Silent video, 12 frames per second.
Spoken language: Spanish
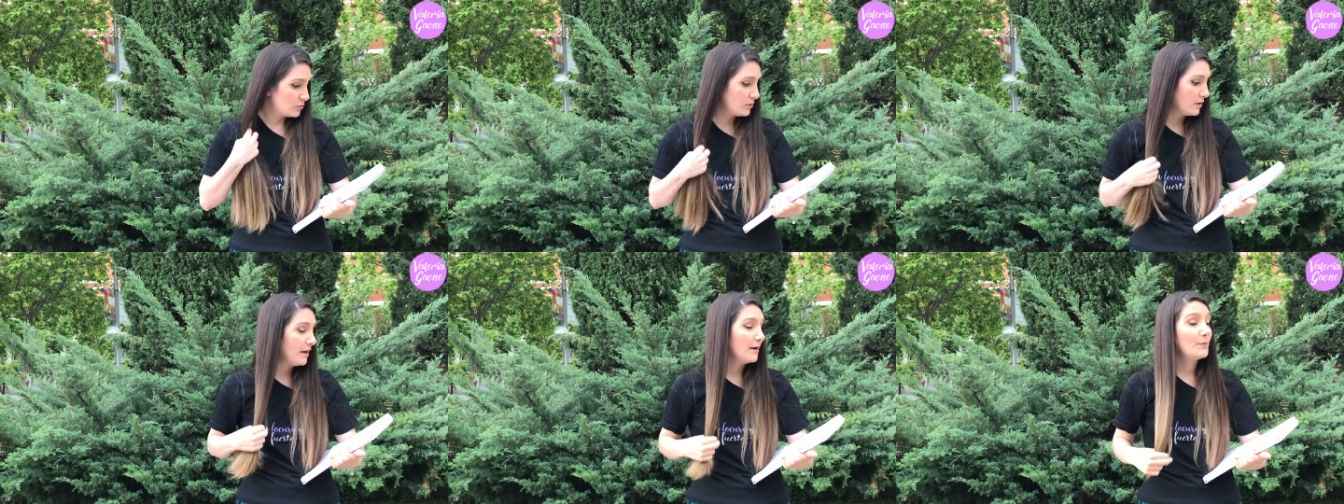
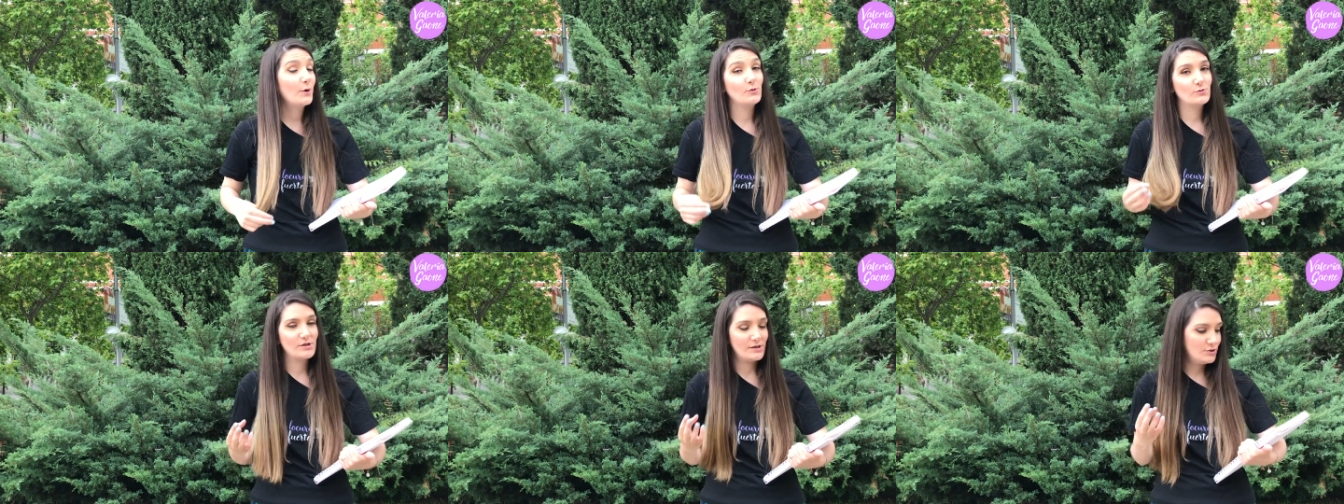la,
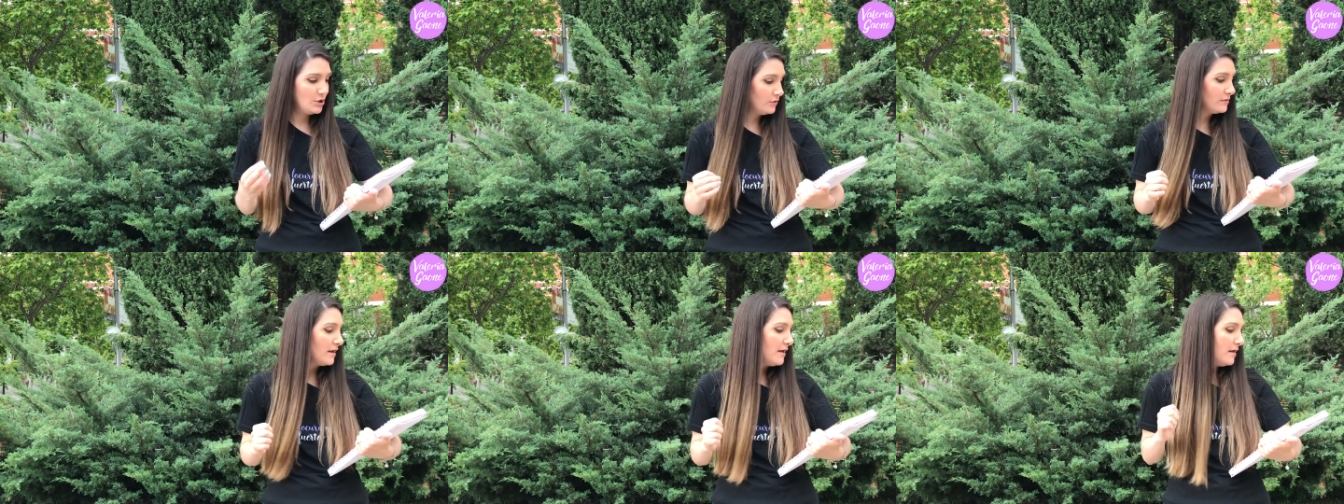pronunciación,
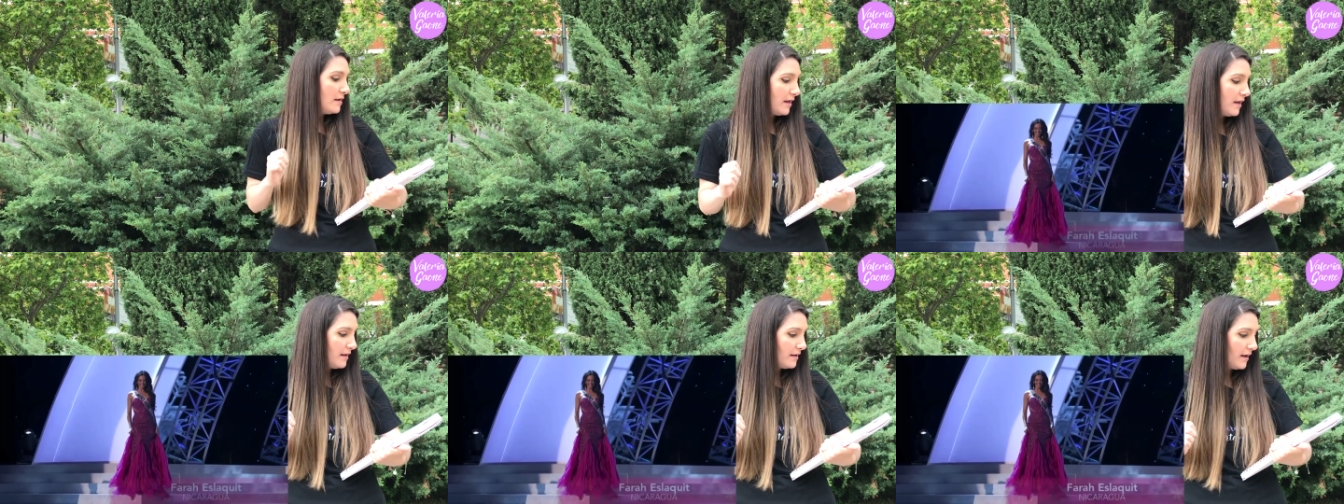que
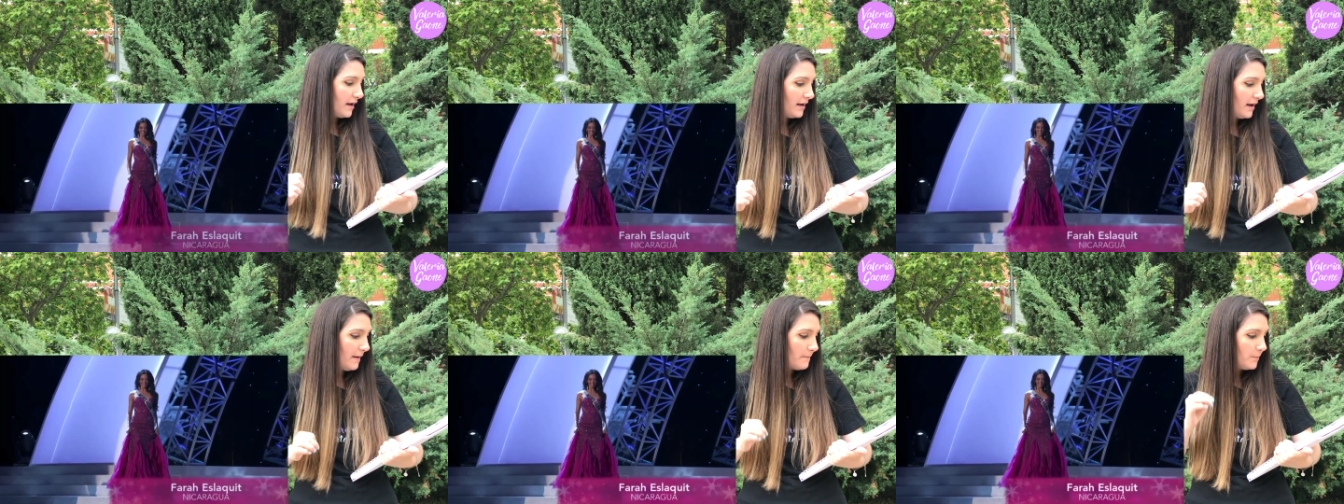en
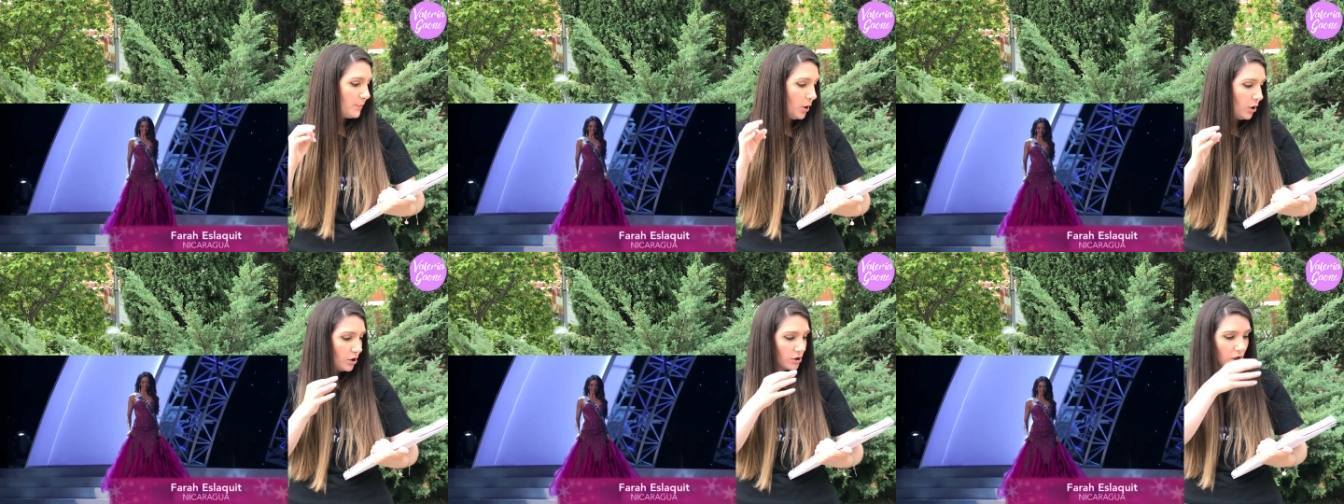gala,
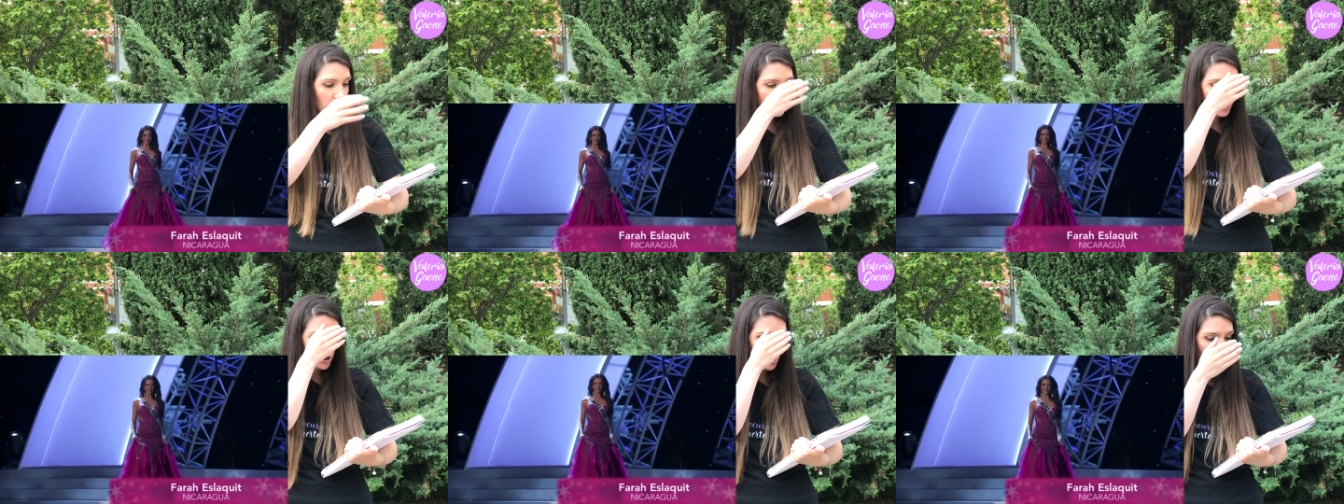por
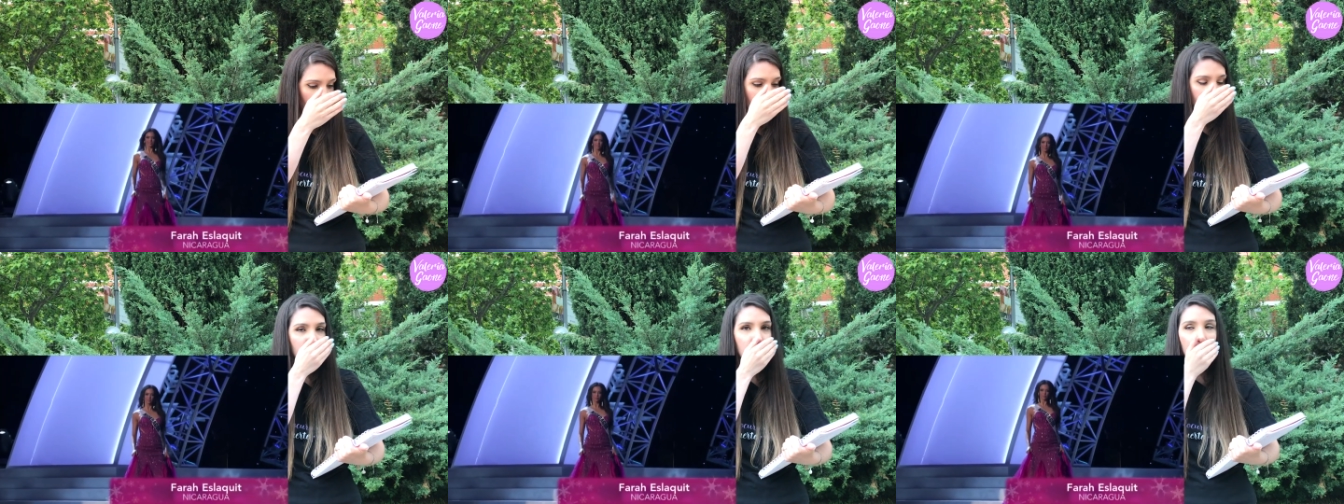
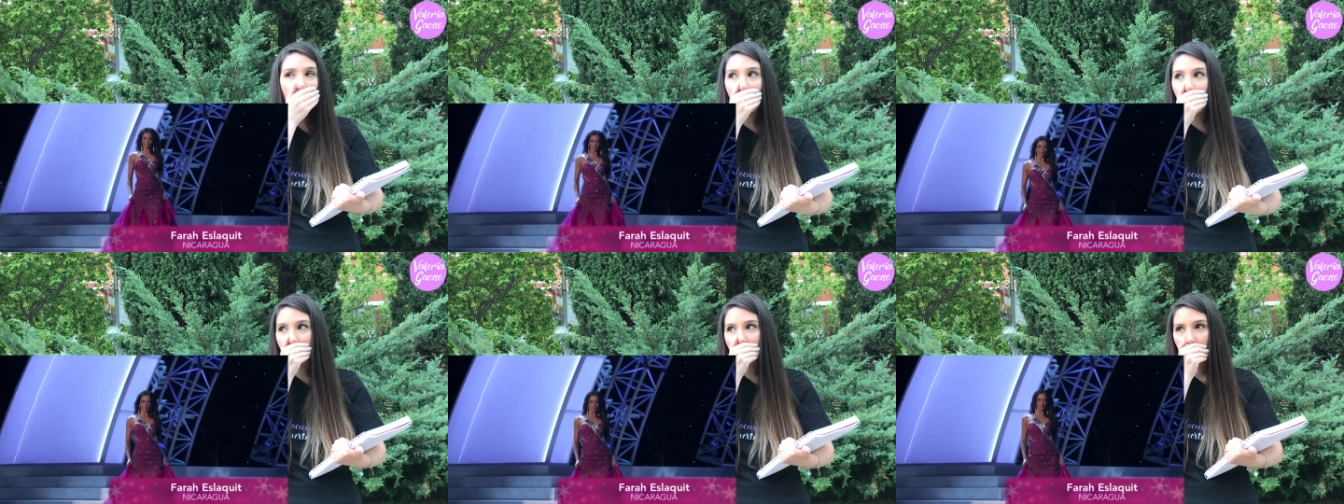Dios,
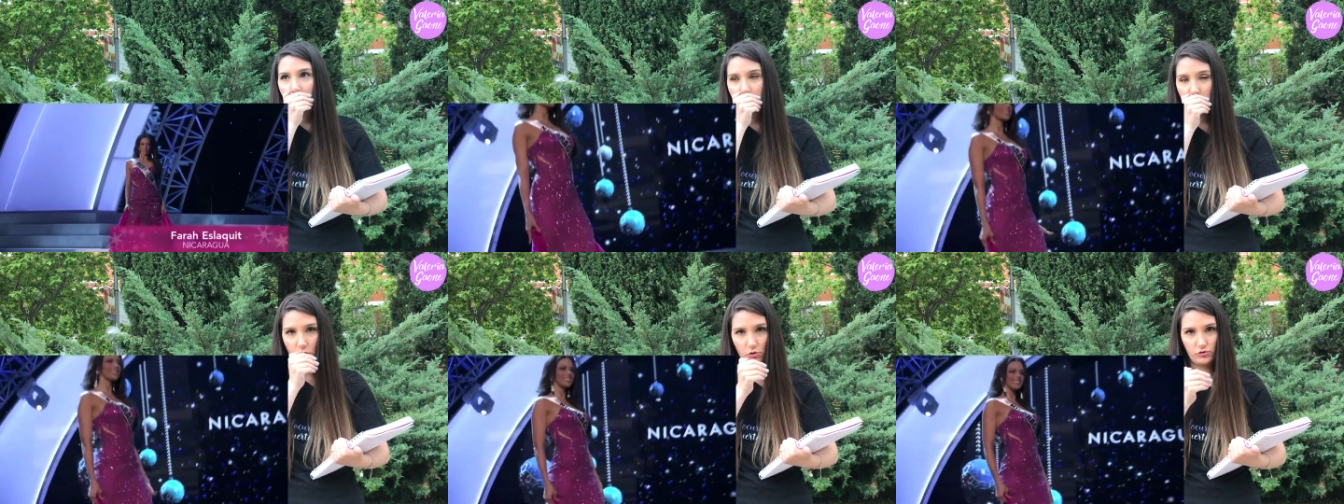por
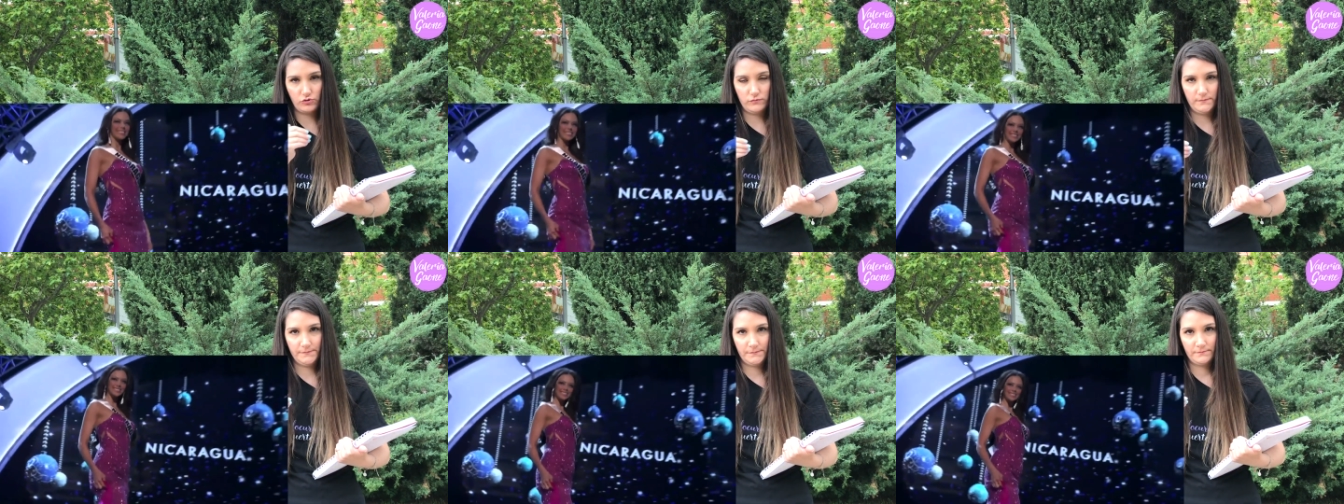Dios,
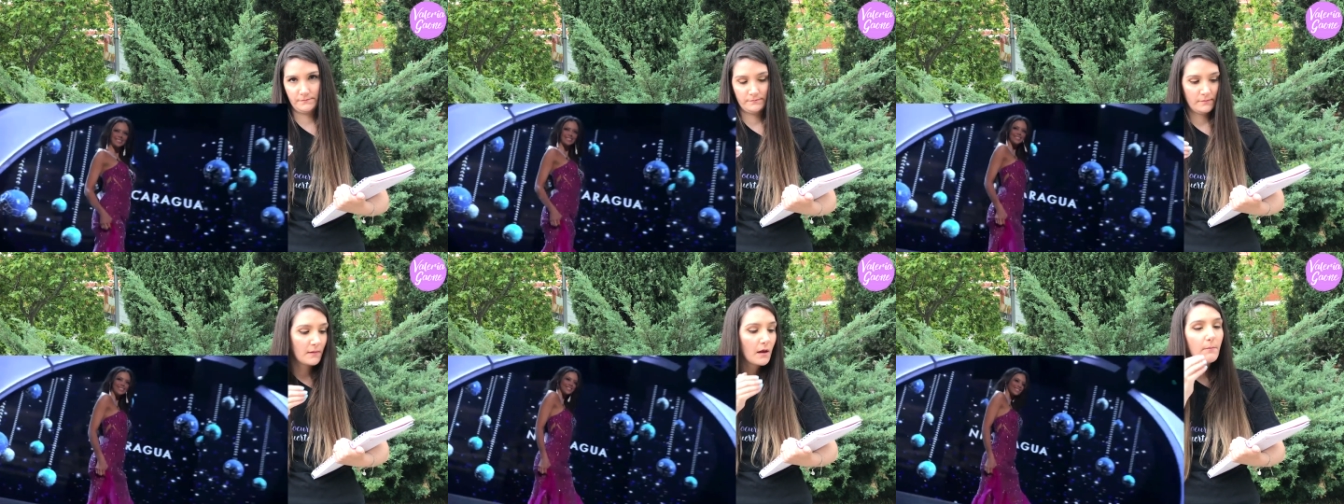
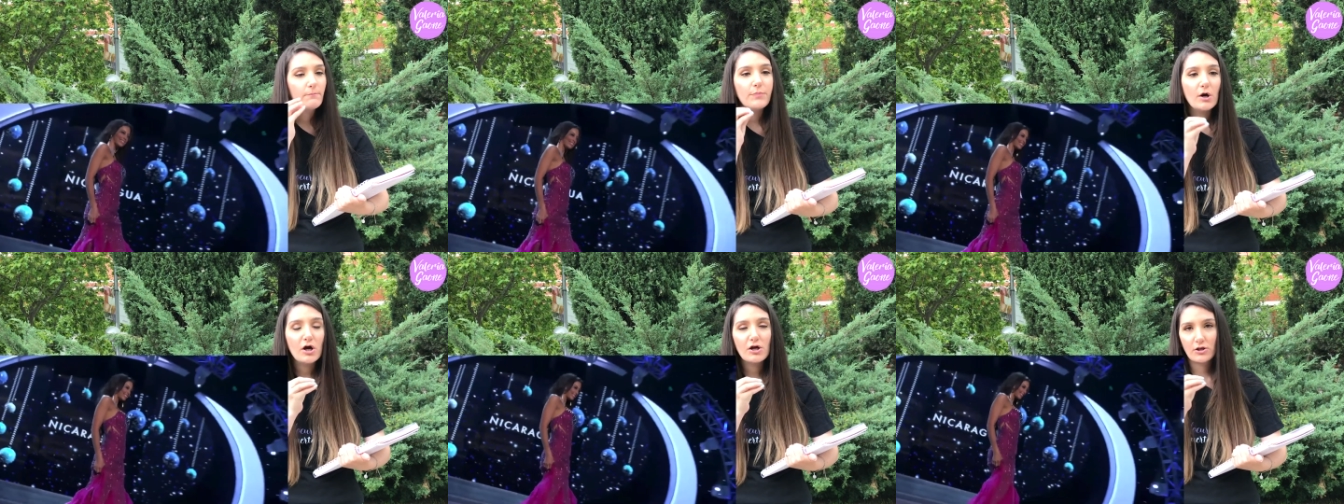
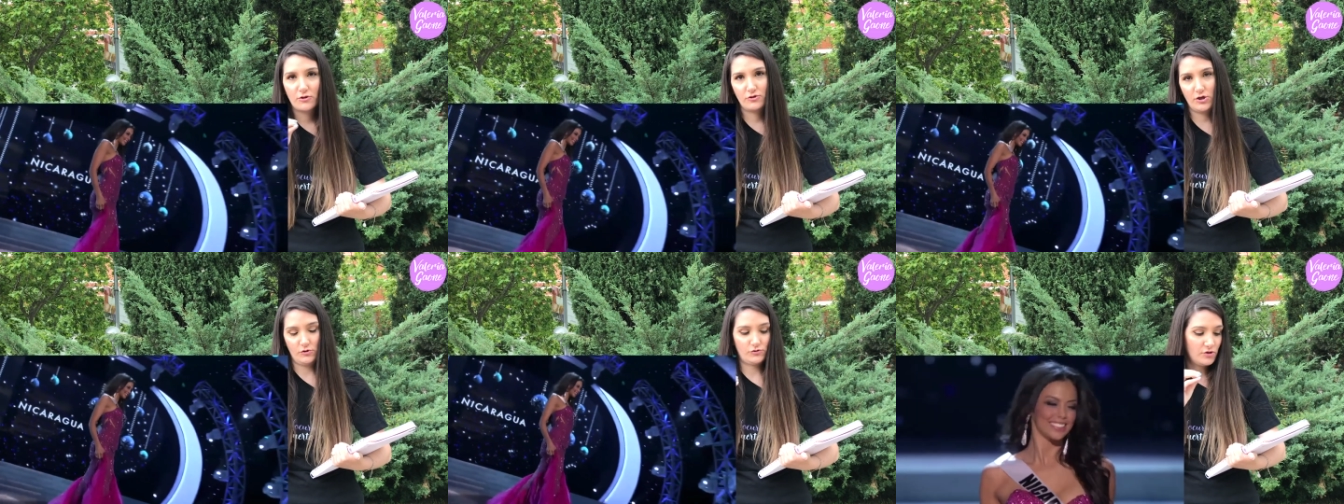por
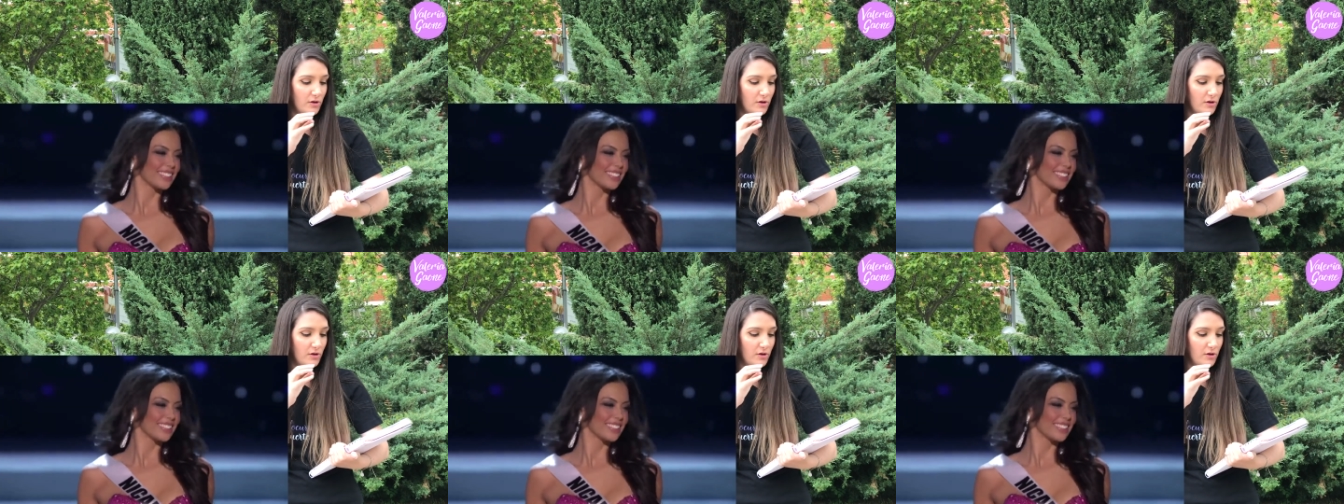Dios.